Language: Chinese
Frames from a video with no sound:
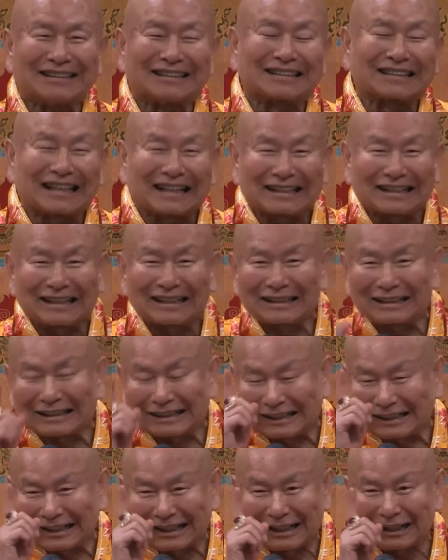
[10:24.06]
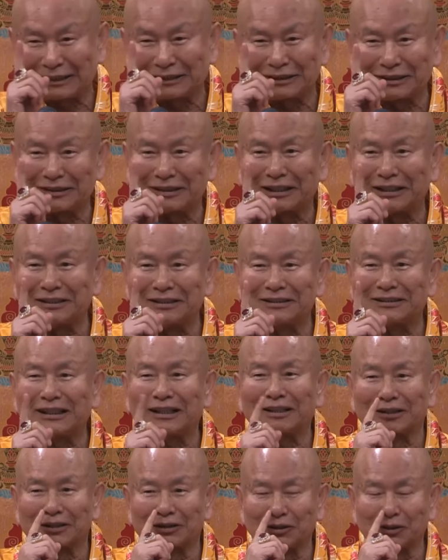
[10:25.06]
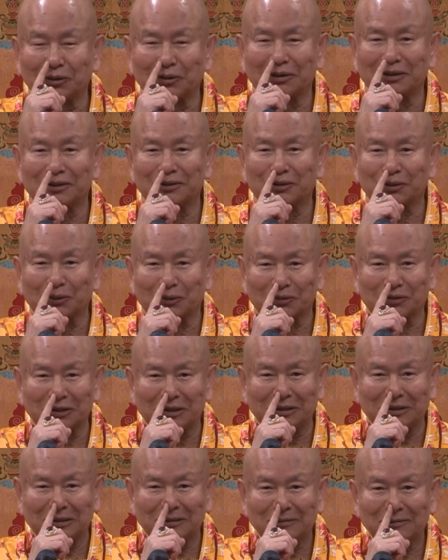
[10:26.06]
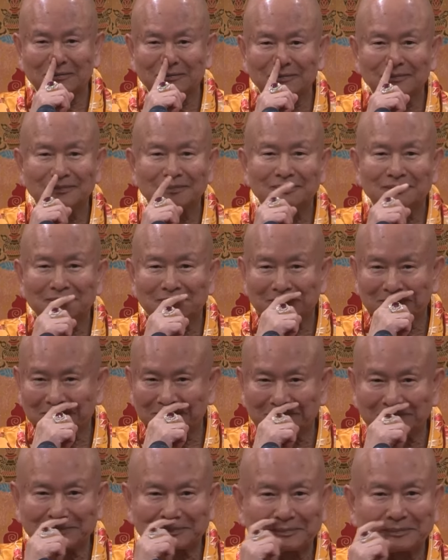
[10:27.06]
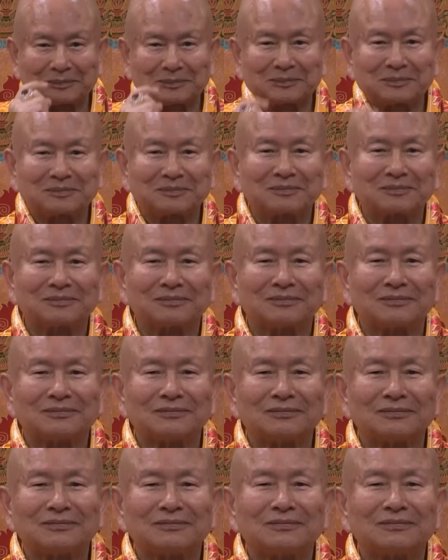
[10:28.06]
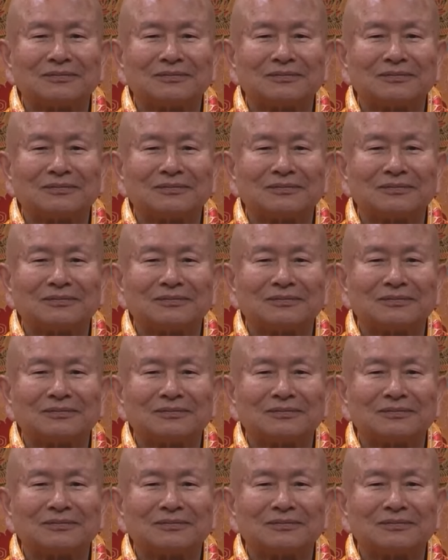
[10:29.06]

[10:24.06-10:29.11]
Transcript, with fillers: 你刚刚看天上有何所见？我看到很多坛城，